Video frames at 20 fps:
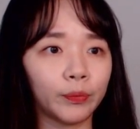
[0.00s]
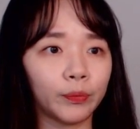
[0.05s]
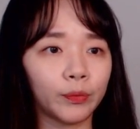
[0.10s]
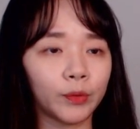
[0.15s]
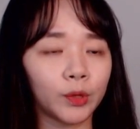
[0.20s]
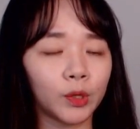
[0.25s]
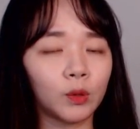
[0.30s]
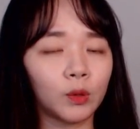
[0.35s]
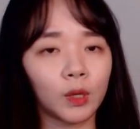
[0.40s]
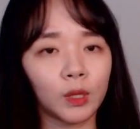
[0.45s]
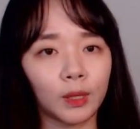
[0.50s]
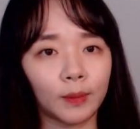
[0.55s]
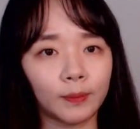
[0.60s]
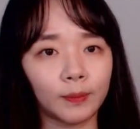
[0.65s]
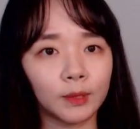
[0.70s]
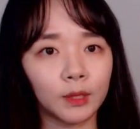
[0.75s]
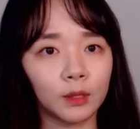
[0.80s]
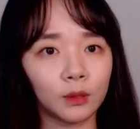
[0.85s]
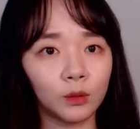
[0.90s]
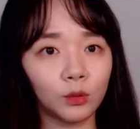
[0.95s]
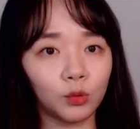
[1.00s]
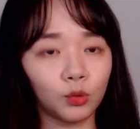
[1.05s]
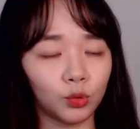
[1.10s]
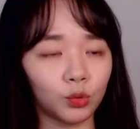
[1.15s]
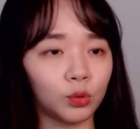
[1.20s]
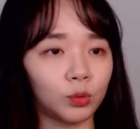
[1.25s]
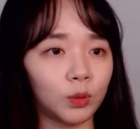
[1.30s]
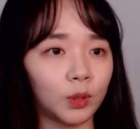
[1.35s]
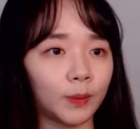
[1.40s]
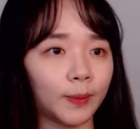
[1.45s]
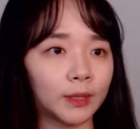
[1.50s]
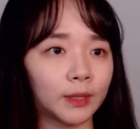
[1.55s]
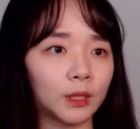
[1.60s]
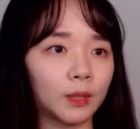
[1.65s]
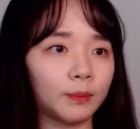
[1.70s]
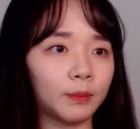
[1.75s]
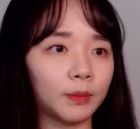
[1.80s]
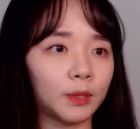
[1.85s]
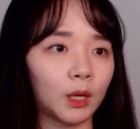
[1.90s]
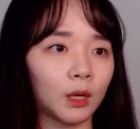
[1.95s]
그렇게 남자는 죽음을
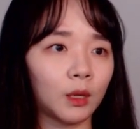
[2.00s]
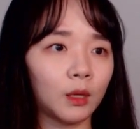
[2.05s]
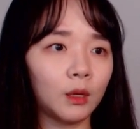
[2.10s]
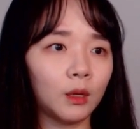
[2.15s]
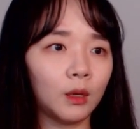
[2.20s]
맞이합니다.